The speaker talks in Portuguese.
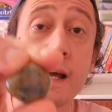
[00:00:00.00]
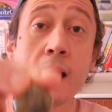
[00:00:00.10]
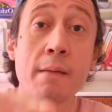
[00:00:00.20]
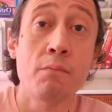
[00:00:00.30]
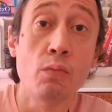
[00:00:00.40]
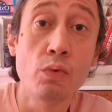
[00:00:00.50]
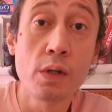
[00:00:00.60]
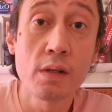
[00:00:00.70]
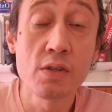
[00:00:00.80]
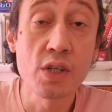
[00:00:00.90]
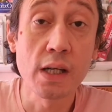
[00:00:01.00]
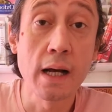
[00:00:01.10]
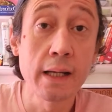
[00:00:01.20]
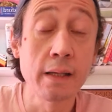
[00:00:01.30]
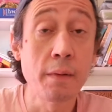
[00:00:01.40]
ela é muito
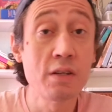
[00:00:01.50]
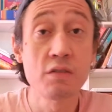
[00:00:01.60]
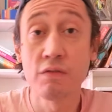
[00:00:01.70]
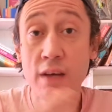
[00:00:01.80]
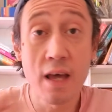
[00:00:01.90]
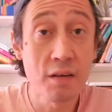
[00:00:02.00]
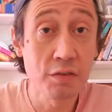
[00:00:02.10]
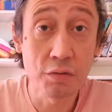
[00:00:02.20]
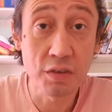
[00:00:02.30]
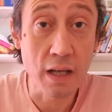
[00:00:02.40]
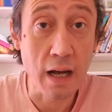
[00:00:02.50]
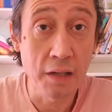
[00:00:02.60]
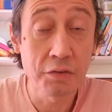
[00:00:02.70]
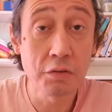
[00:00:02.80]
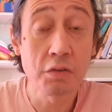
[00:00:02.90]
indicada para diversos
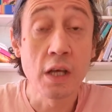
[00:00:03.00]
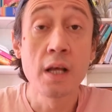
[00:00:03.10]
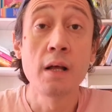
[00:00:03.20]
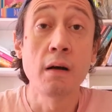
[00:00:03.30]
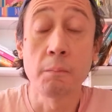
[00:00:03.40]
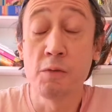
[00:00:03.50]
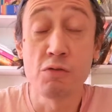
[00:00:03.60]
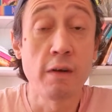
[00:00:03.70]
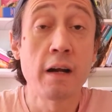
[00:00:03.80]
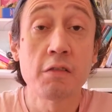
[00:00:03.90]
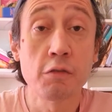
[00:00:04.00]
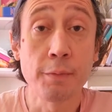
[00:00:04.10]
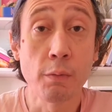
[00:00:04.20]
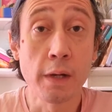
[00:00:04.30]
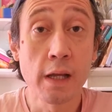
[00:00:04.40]
casos, diversos
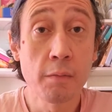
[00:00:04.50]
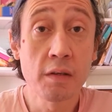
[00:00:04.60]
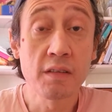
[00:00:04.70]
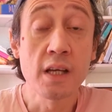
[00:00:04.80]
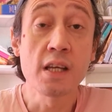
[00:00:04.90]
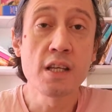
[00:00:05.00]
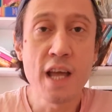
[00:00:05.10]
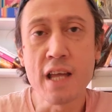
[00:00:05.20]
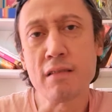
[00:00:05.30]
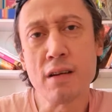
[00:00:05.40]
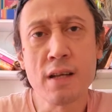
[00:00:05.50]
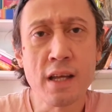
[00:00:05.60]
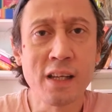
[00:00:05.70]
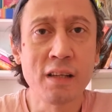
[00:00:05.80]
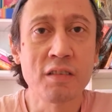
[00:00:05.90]
problemas, e entre
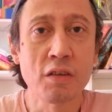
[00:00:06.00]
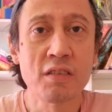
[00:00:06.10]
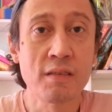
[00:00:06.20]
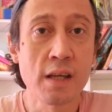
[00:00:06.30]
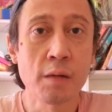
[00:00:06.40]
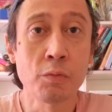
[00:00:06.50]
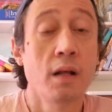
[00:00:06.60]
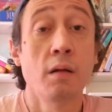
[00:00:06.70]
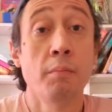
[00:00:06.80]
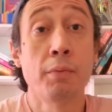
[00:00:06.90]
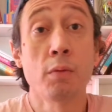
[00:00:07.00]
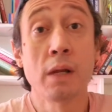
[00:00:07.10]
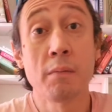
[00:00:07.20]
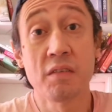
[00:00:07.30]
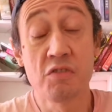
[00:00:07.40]
eles nós temos
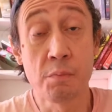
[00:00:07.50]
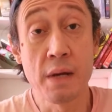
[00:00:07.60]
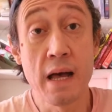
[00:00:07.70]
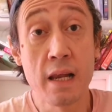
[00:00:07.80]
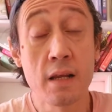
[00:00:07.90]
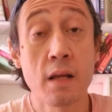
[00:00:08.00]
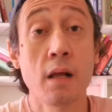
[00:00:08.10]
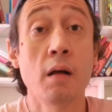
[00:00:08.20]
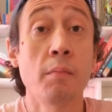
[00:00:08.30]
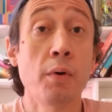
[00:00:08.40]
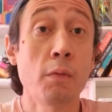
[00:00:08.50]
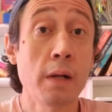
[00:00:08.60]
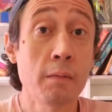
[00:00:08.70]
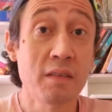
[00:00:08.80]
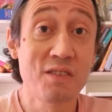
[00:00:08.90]
problemas de pele,
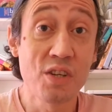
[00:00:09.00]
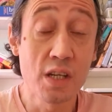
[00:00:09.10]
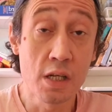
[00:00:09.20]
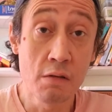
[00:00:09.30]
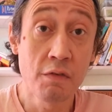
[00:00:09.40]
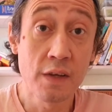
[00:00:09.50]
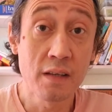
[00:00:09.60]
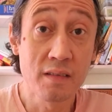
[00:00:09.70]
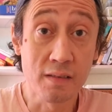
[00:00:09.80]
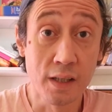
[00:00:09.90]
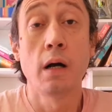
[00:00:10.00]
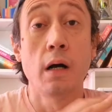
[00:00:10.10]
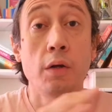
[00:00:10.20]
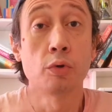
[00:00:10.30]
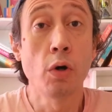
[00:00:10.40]
problemas de
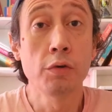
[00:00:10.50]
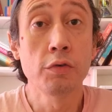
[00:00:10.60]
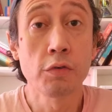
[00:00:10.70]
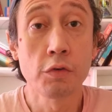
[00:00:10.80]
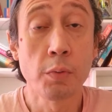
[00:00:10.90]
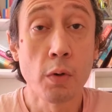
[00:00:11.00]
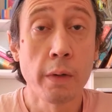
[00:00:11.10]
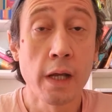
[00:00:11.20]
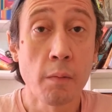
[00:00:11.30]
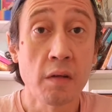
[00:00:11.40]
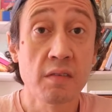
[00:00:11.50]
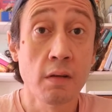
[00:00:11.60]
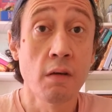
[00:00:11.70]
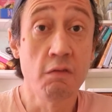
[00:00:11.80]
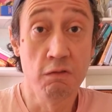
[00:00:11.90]
infecção, todos os
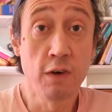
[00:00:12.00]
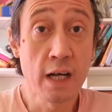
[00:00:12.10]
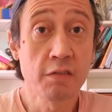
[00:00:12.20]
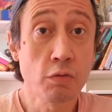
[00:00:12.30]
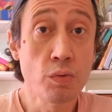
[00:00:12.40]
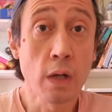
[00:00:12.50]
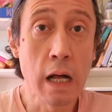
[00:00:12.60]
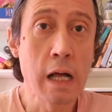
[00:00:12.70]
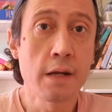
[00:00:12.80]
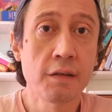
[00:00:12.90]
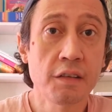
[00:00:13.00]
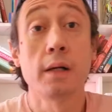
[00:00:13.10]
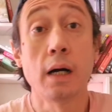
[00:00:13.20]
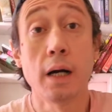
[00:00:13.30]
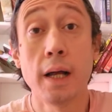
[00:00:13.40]
problemas
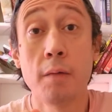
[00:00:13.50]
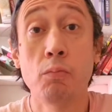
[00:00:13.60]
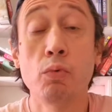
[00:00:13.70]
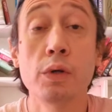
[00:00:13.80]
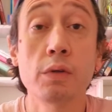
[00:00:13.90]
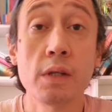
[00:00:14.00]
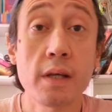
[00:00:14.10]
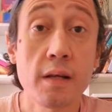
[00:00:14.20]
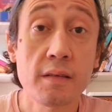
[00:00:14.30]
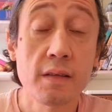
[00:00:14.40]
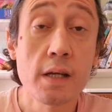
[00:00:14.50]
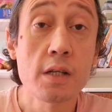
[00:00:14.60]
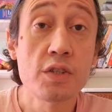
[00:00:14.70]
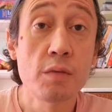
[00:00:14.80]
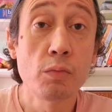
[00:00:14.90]
vasculares é muito
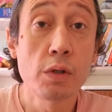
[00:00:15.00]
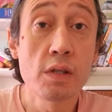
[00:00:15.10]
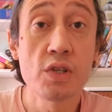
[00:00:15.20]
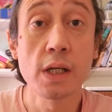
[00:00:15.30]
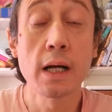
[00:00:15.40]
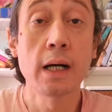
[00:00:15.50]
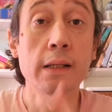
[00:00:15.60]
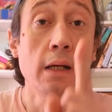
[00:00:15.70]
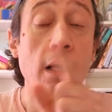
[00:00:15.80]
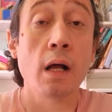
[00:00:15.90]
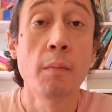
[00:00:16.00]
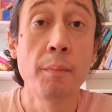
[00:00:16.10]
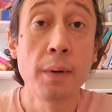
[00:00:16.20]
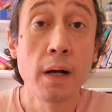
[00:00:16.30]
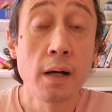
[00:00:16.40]
interessante e muito indicada
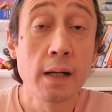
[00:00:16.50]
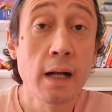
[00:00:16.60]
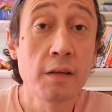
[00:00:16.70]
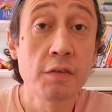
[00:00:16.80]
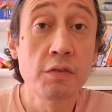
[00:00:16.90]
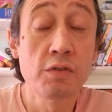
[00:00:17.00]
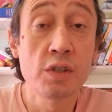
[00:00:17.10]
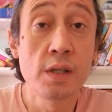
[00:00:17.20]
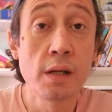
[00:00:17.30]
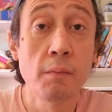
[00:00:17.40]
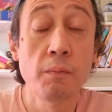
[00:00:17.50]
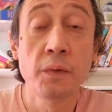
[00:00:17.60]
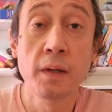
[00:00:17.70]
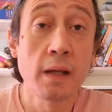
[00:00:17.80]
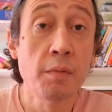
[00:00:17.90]
para casos de
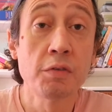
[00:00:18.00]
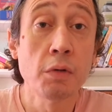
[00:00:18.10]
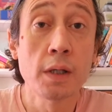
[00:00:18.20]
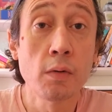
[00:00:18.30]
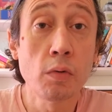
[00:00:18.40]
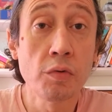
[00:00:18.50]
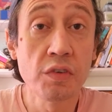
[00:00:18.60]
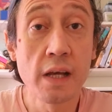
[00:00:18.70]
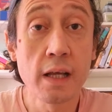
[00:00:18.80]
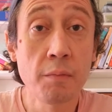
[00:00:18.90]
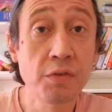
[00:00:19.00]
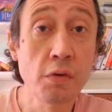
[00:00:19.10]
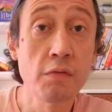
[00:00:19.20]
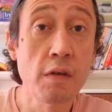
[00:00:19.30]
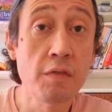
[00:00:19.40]
que a pessoa não consegue
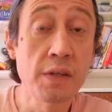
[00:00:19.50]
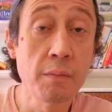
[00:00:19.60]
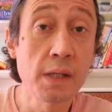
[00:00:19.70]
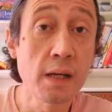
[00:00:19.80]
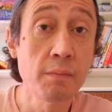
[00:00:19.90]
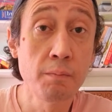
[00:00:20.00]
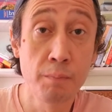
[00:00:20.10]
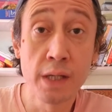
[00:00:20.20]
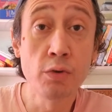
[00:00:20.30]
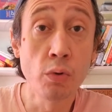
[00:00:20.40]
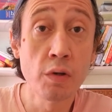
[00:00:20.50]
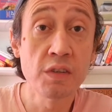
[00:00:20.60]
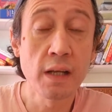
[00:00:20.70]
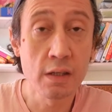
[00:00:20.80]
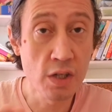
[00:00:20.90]
absorver vitamina
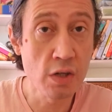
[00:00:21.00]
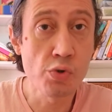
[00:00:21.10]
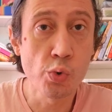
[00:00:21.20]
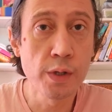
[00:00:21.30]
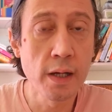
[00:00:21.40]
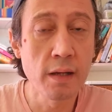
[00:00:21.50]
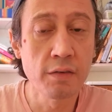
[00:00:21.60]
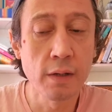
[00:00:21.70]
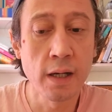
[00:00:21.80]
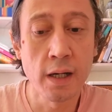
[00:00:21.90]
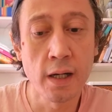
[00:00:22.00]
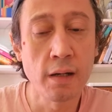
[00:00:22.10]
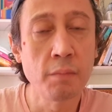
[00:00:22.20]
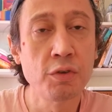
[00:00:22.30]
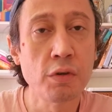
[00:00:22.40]
B12, ela te ajuda a,
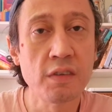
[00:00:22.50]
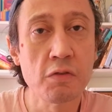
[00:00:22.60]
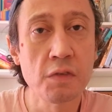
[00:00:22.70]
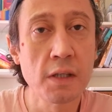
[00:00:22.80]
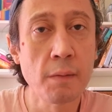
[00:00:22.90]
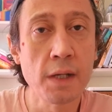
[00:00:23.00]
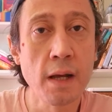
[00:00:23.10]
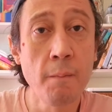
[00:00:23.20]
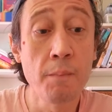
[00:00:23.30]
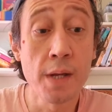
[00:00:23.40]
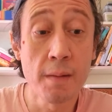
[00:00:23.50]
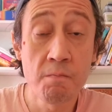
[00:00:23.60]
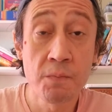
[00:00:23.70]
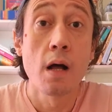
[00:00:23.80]
absorção de vitamina B,